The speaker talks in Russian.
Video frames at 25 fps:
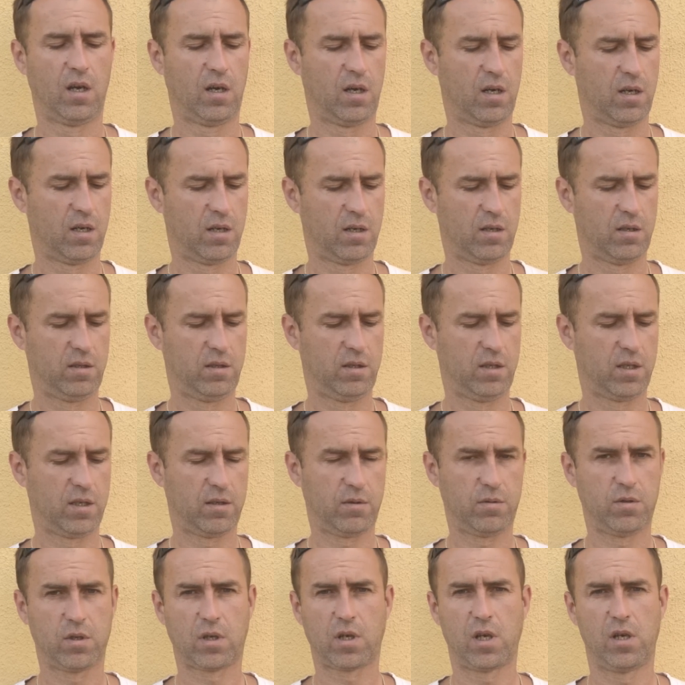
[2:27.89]
А, я
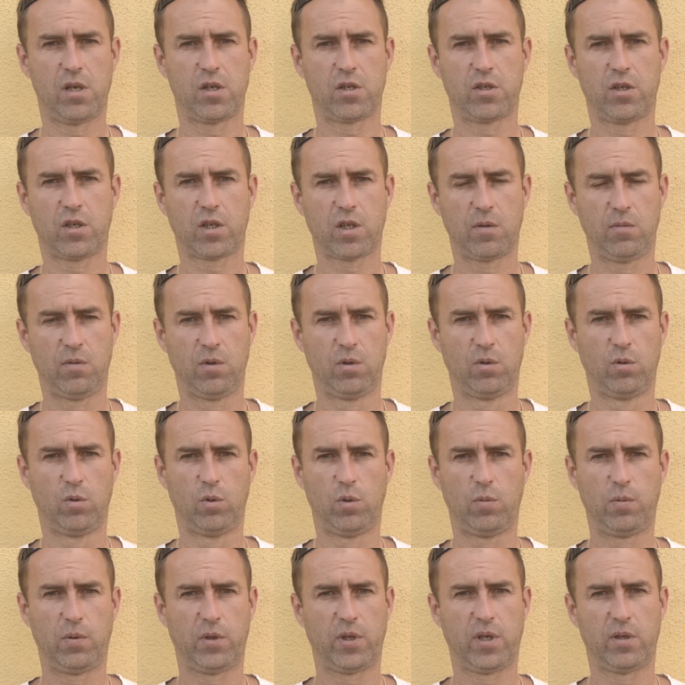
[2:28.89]
вообще, конечно,
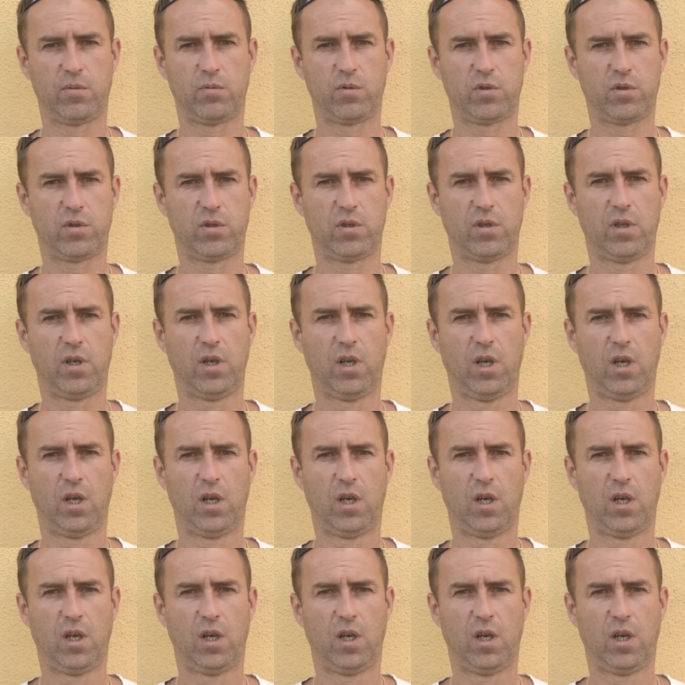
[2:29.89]
рекомендую, потому что